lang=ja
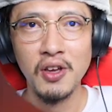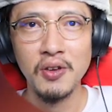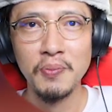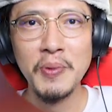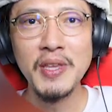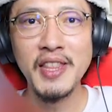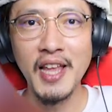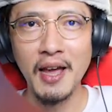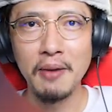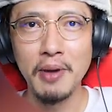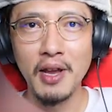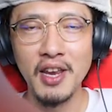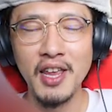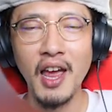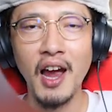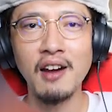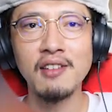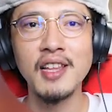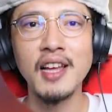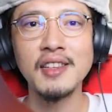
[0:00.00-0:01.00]
見た今、
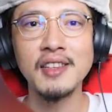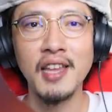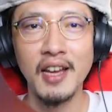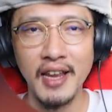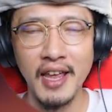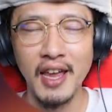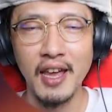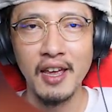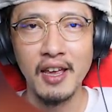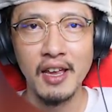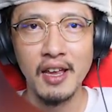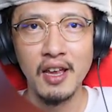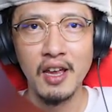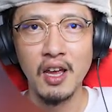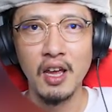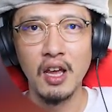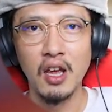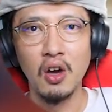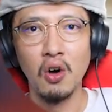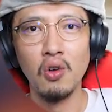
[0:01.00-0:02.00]
リアルだったね。
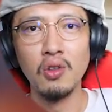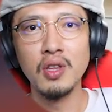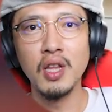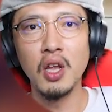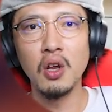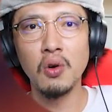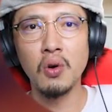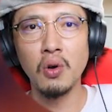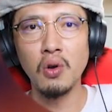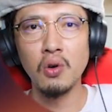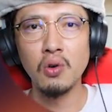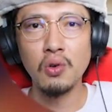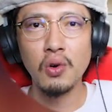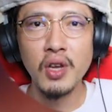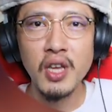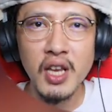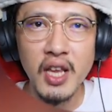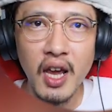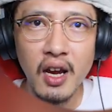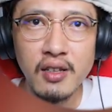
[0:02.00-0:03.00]
女の子の動
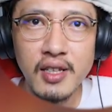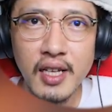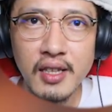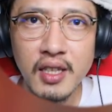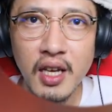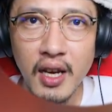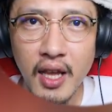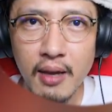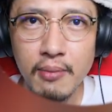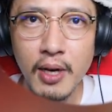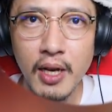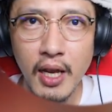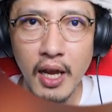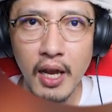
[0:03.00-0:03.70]
きリアルだったね今